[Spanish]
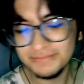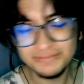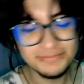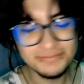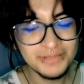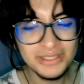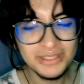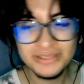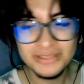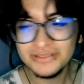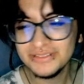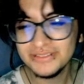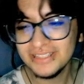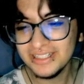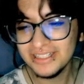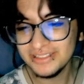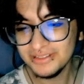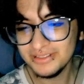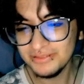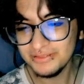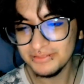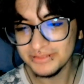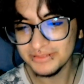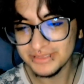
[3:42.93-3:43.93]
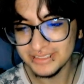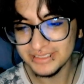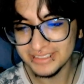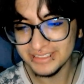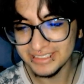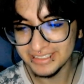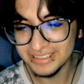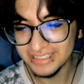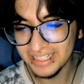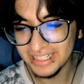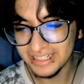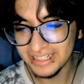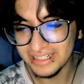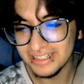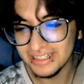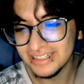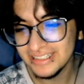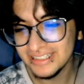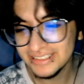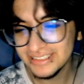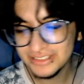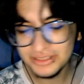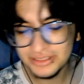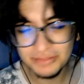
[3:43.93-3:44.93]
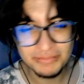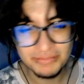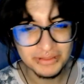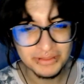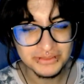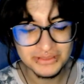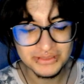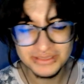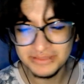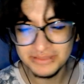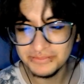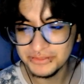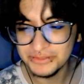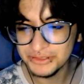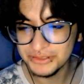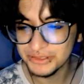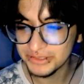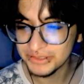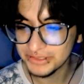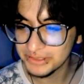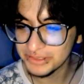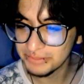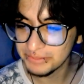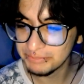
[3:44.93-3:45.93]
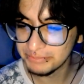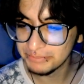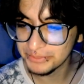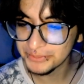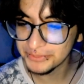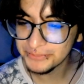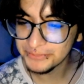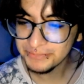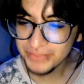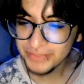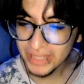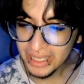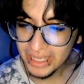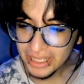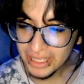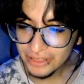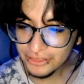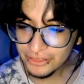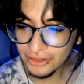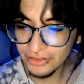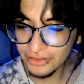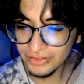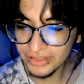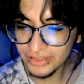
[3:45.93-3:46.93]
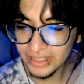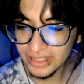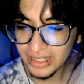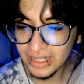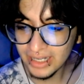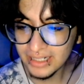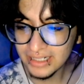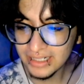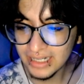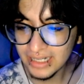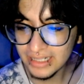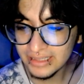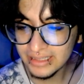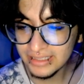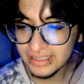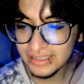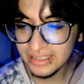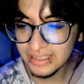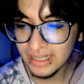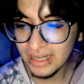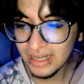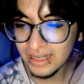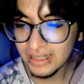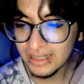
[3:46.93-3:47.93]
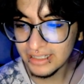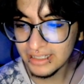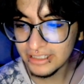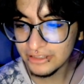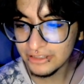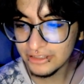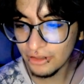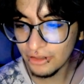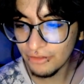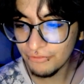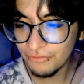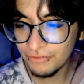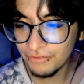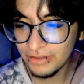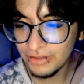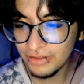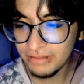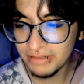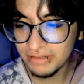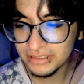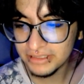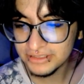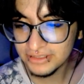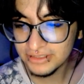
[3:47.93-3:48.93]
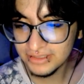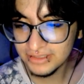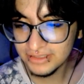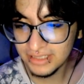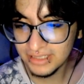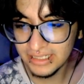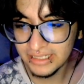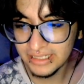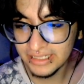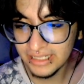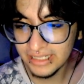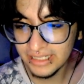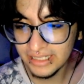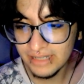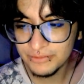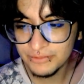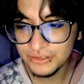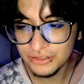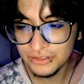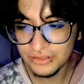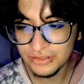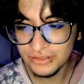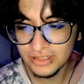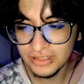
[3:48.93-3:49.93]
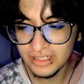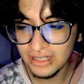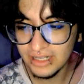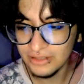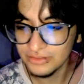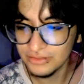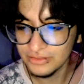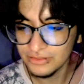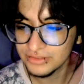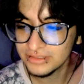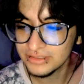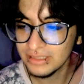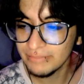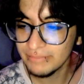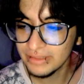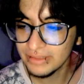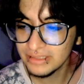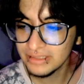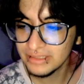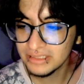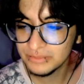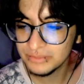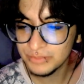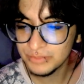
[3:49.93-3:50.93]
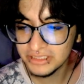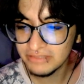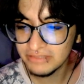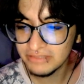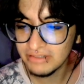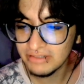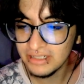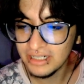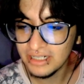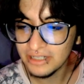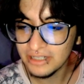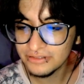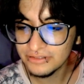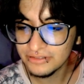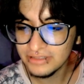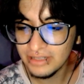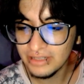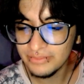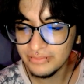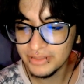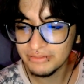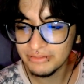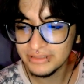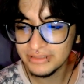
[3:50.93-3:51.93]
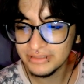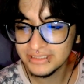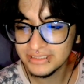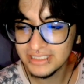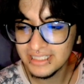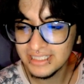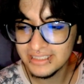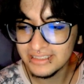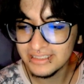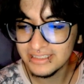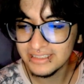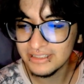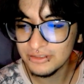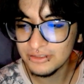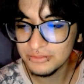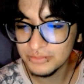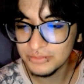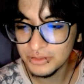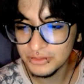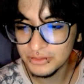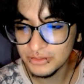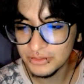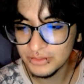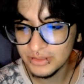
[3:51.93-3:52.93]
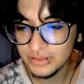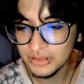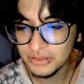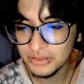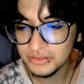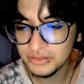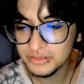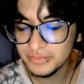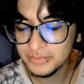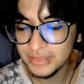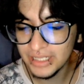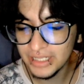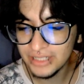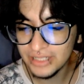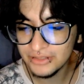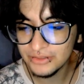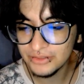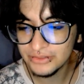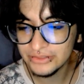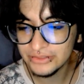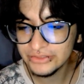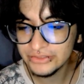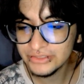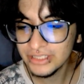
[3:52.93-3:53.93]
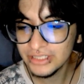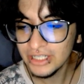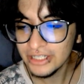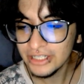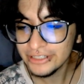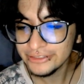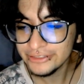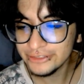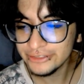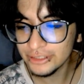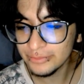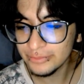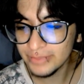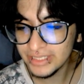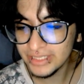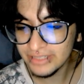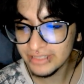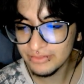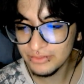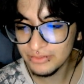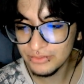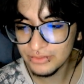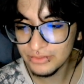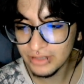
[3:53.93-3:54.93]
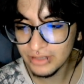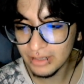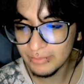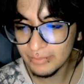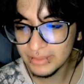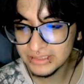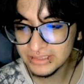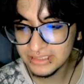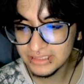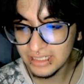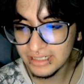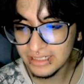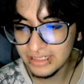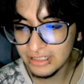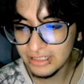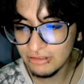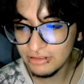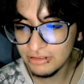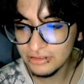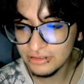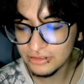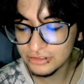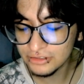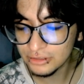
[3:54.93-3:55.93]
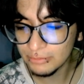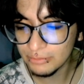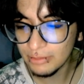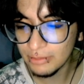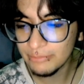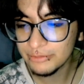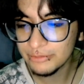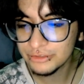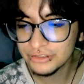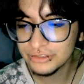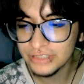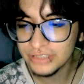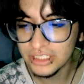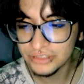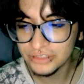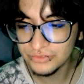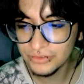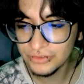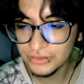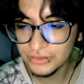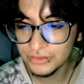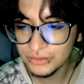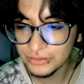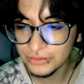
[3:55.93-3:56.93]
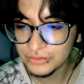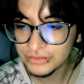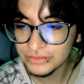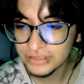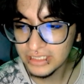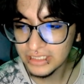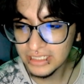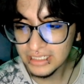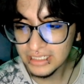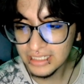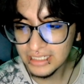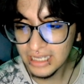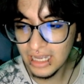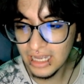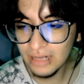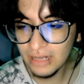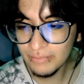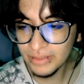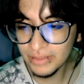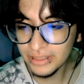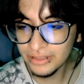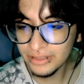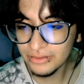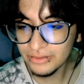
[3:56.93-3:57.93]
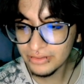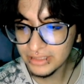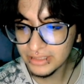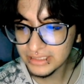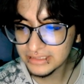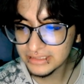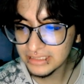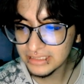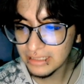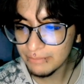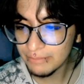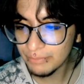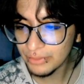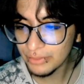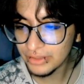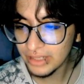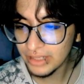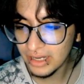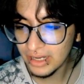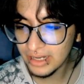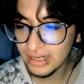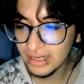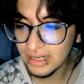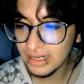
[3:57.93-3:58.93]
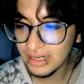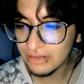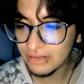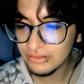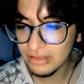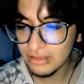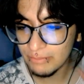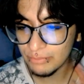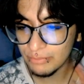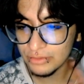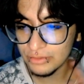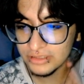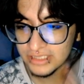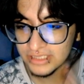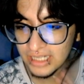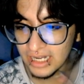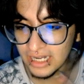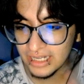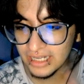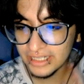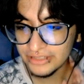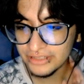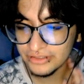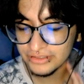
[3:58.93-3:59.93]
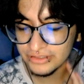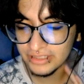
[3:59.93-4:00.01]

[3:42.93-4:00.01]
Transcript: Bueno, ya no vamos a decir nada, esto pasó hace mucho tiempo. Todo llega al gran día y todo fue diversión, alegría y muchos regalos. También después de bailar con la vergüenza de tener un montón de ojos mirándonos, John me lleva a un lugar más tranquilo y nos tomamos unas fotos. Él me dijo que si le podía regalar una pulsera que yo